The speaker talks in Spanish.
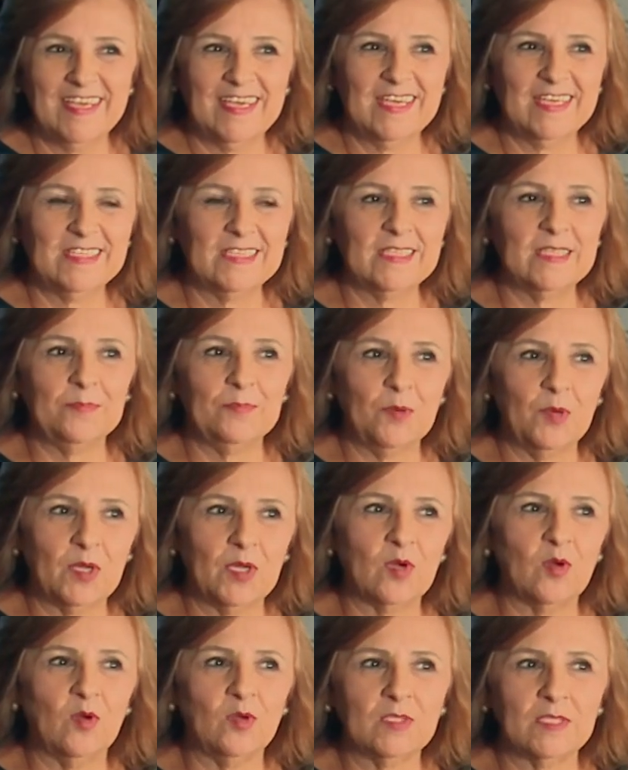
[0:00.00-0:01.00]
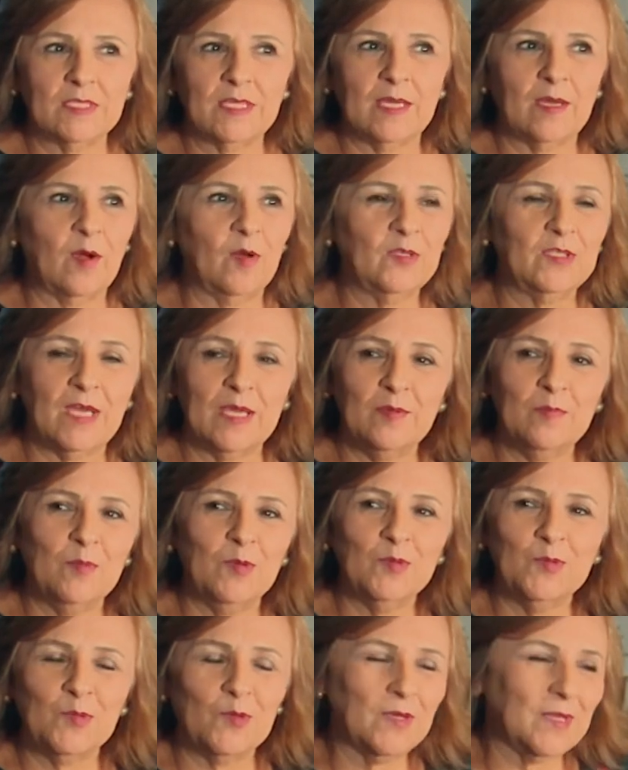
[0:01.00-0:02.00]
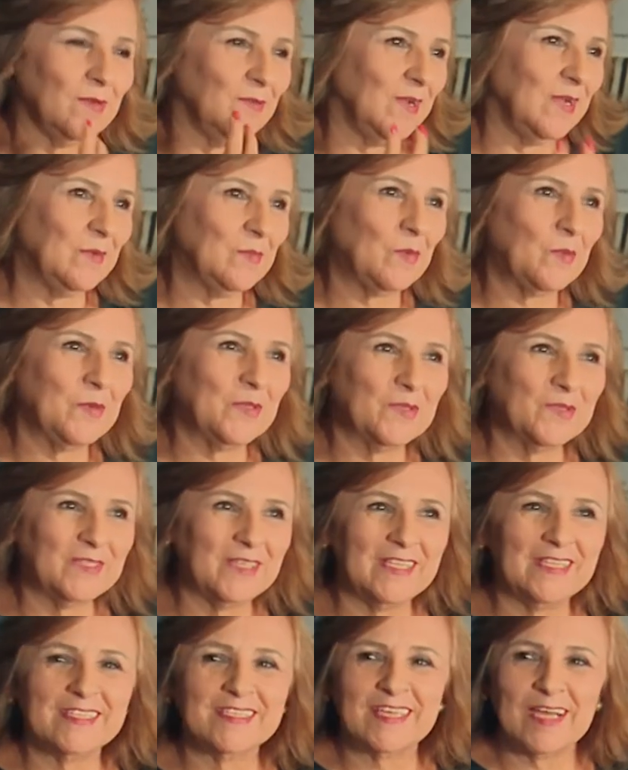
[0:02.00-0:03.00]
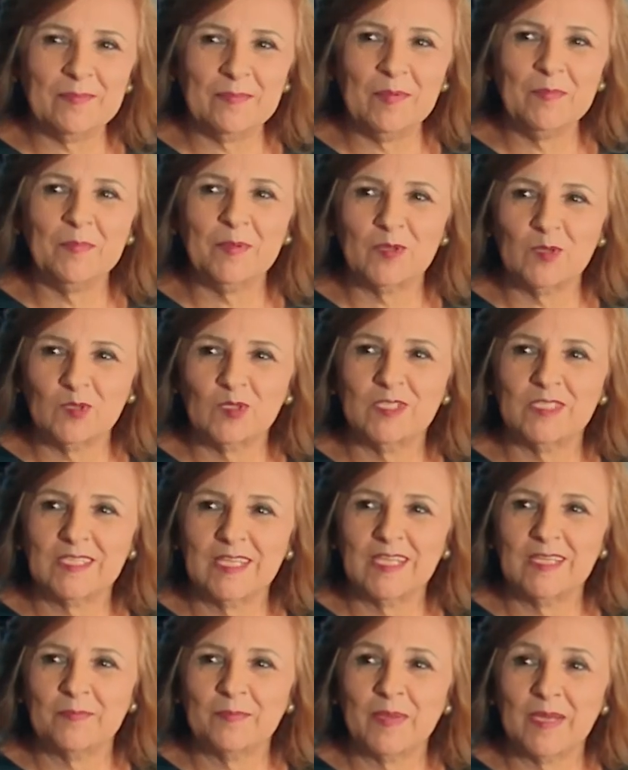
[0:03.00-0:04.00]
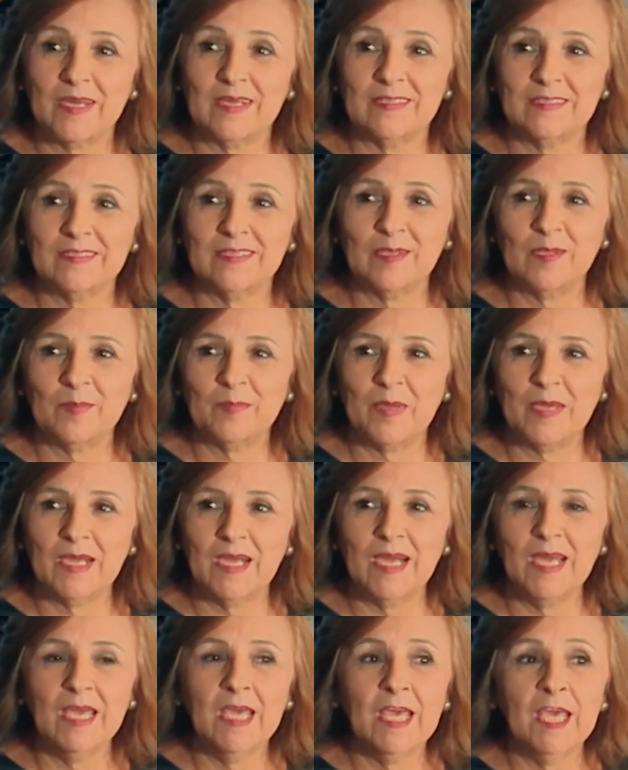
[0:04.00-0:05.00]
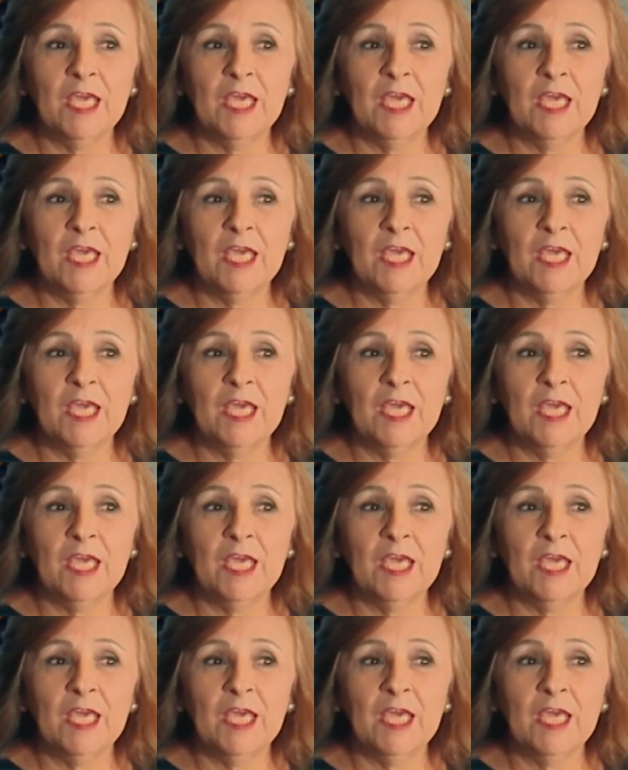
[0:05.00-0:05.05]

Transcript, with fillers: Ese tipo de cosas. O sea, hay un montón que en el momento se le escapan, pero sí se le pega, se le pega.